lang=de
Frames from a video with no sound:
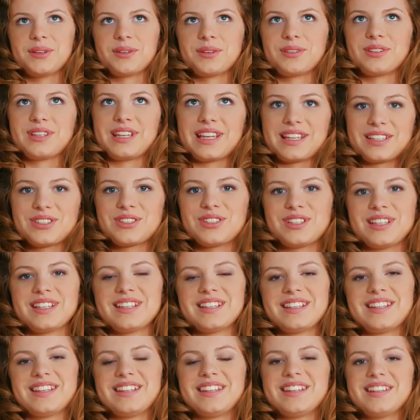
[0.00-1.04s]
Und jetzt
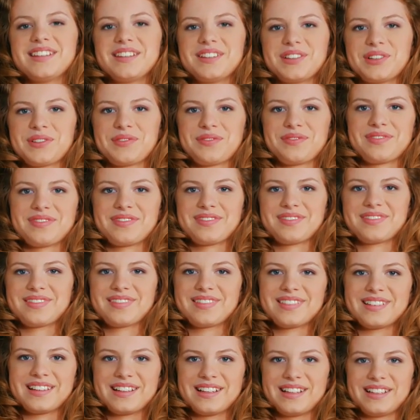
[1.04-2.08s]
stehe ich hier
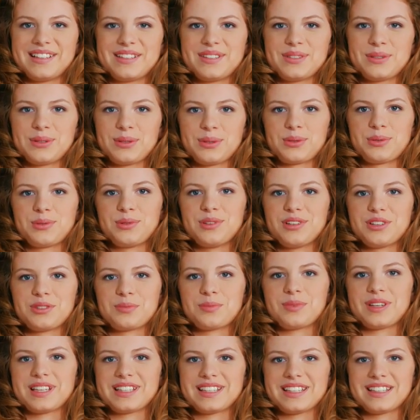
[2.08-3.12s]
als eure
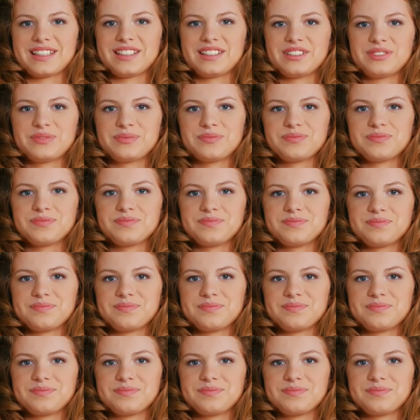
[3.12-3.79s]
Schülersprecherin.